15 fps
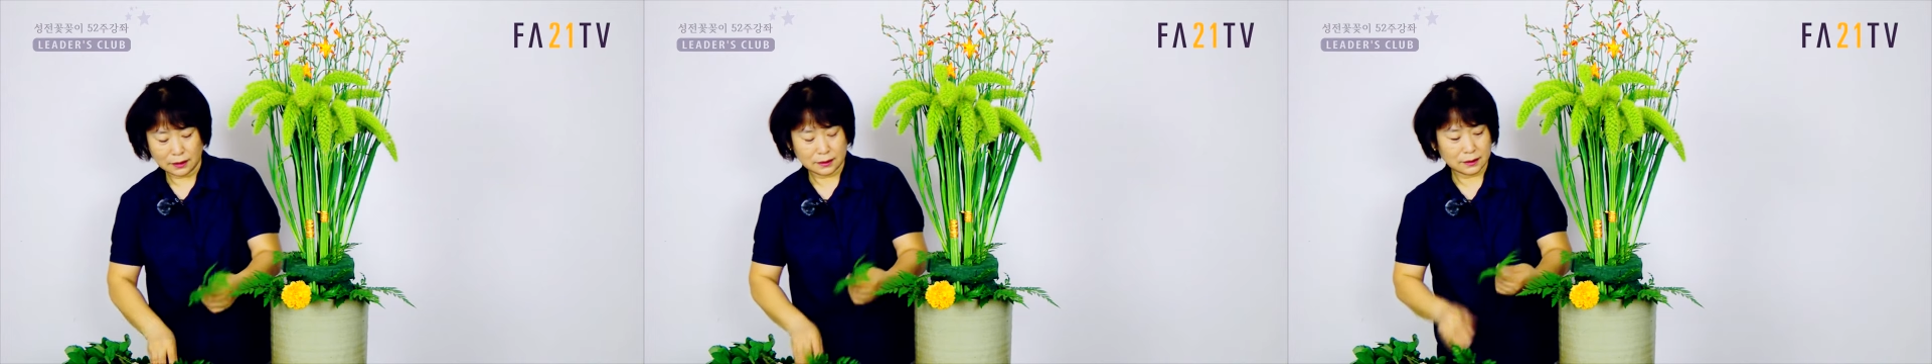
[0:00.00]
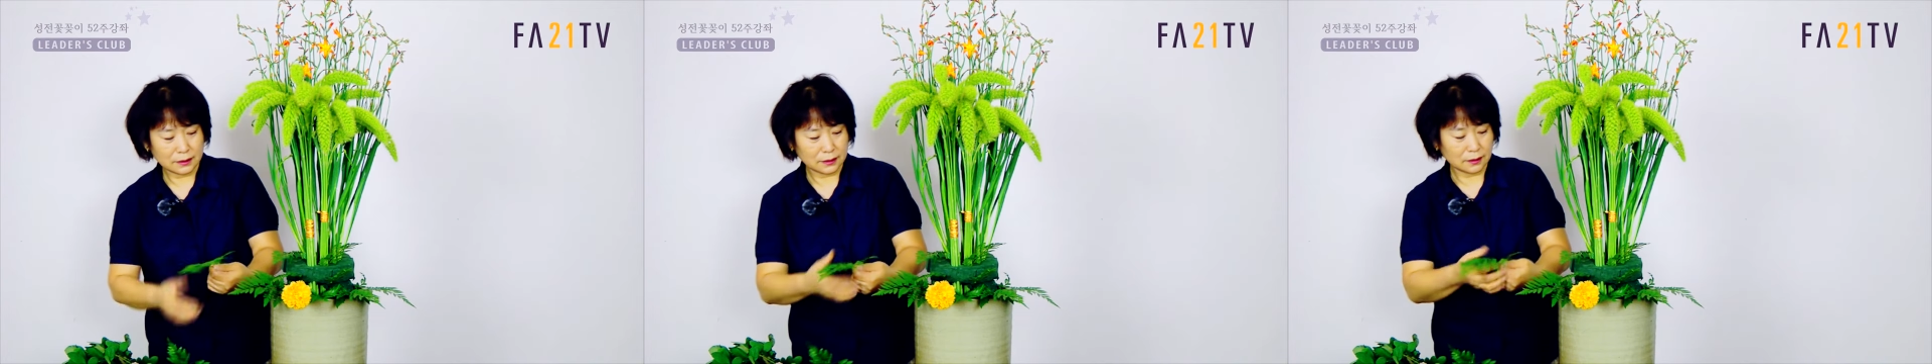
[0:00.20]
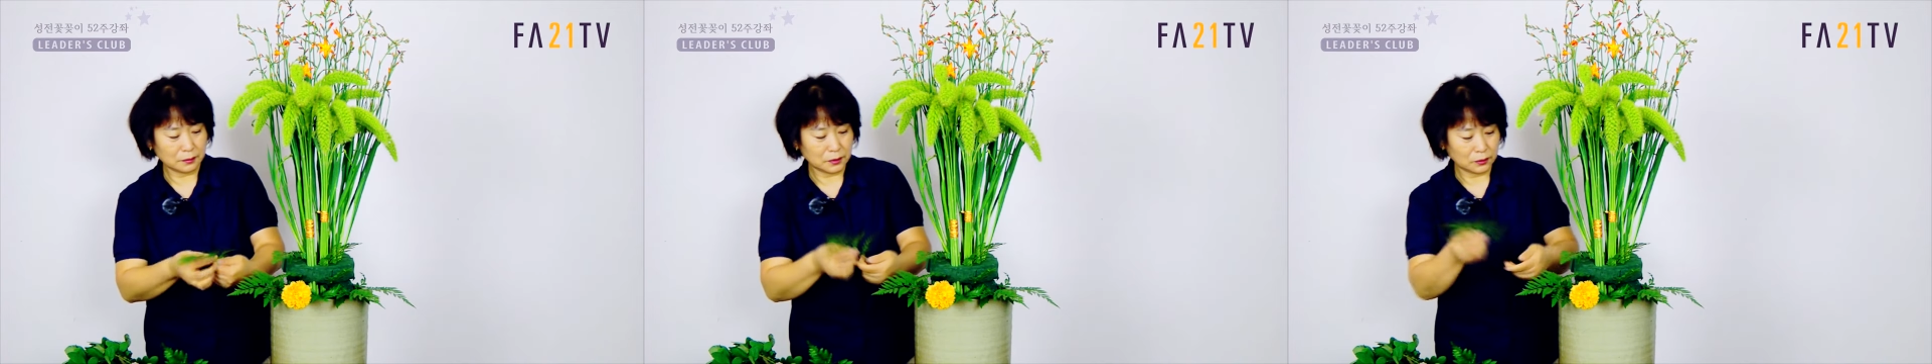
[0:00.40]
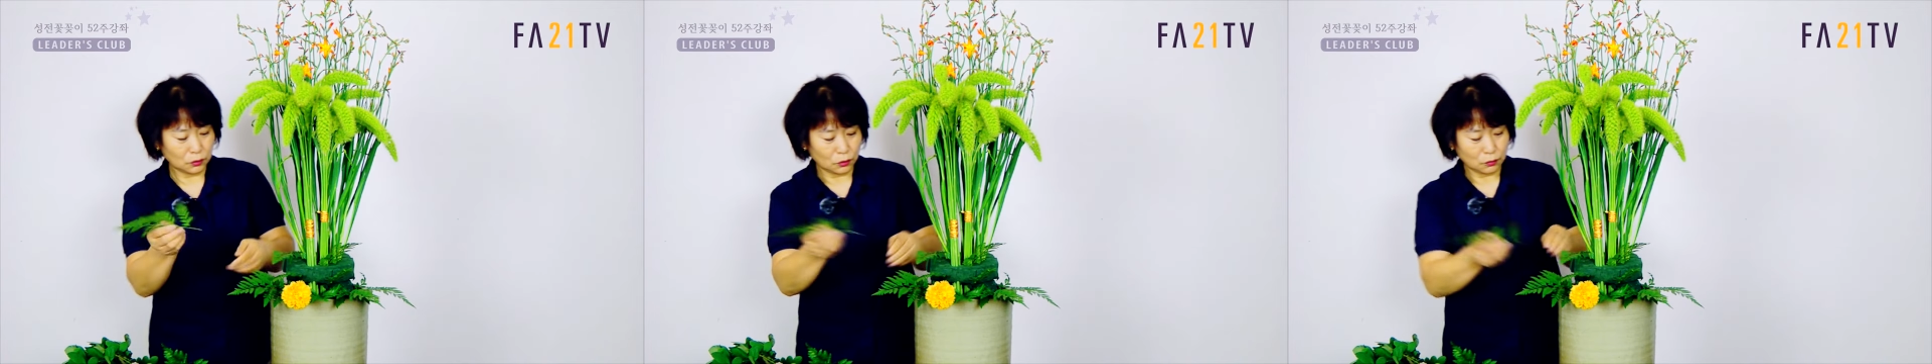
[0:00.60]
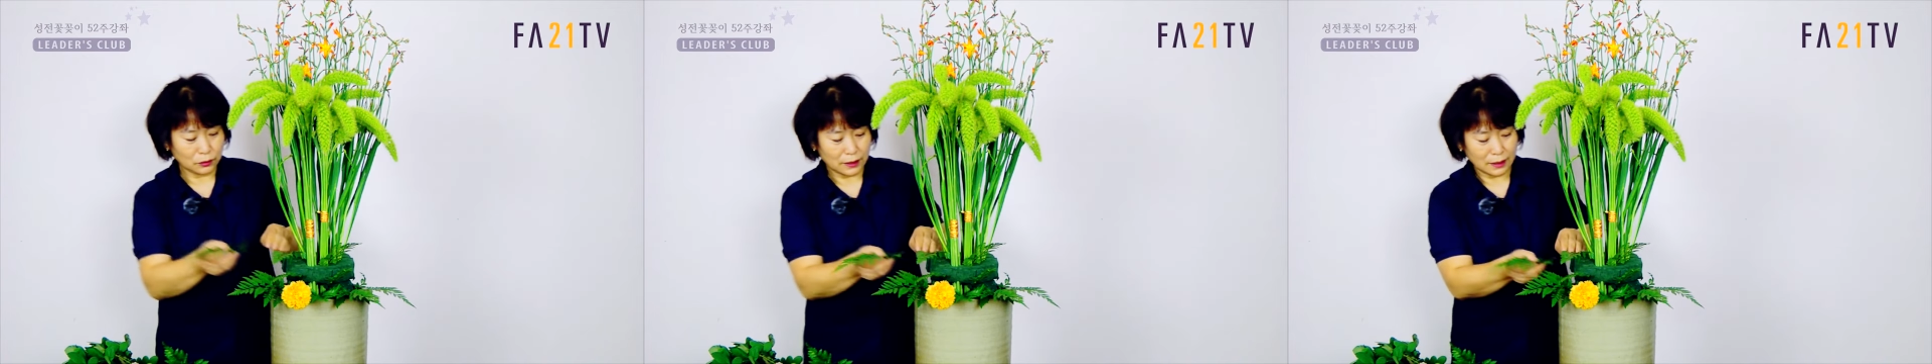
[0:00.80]
지금은
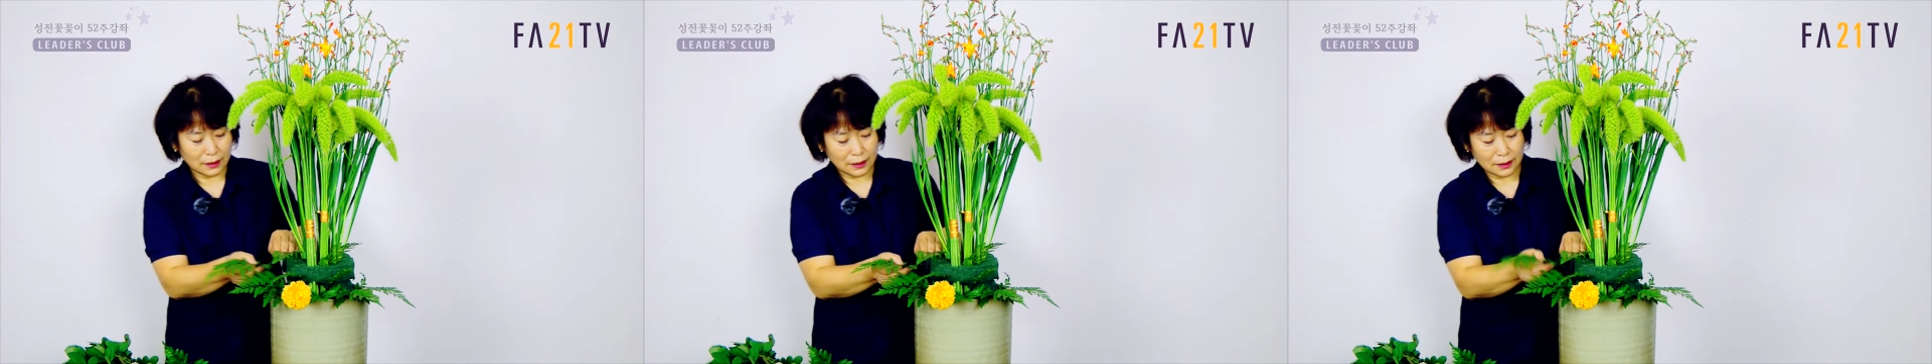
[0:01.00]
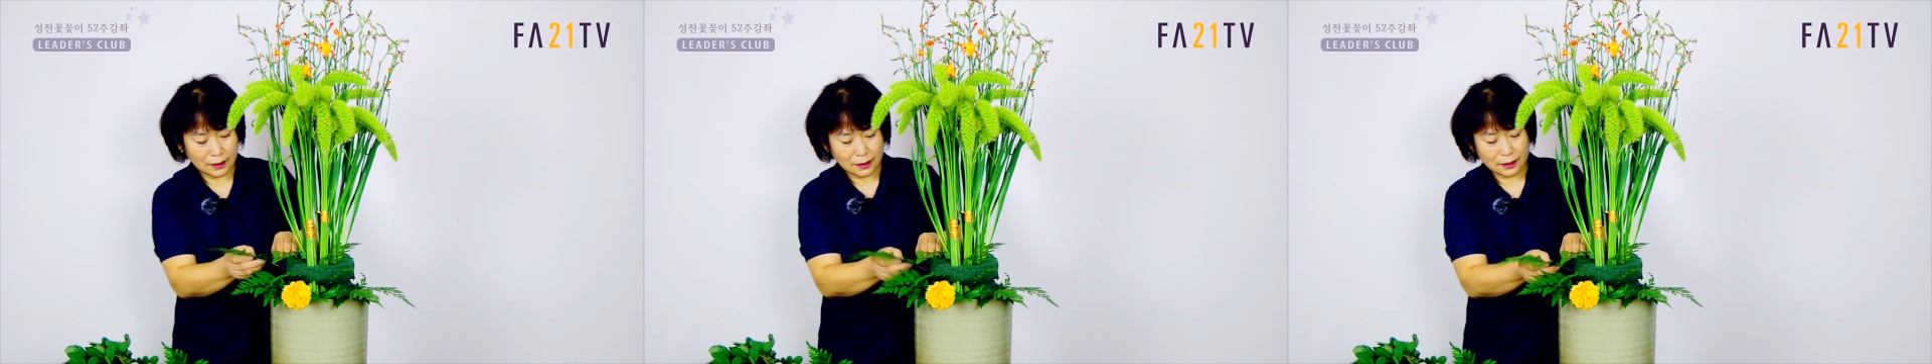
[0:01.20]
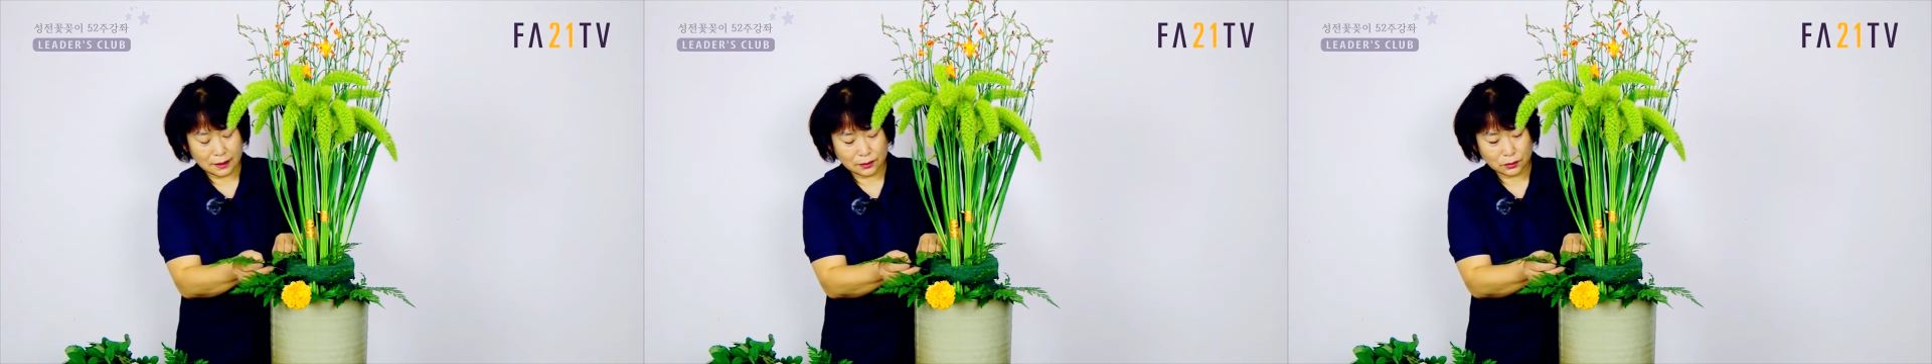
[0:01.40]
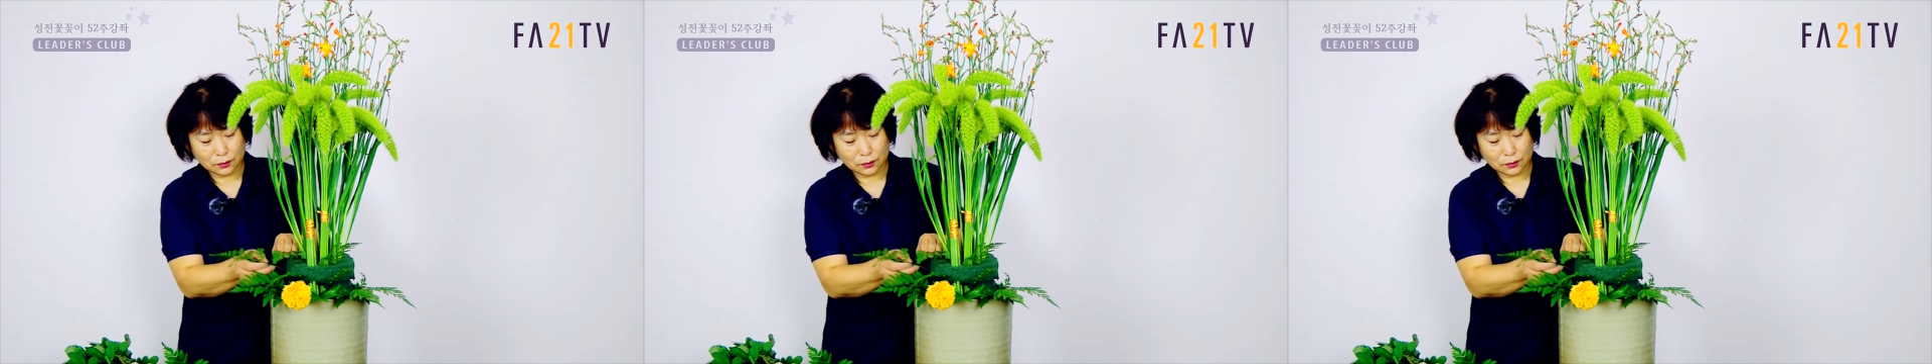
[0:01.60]
노무라가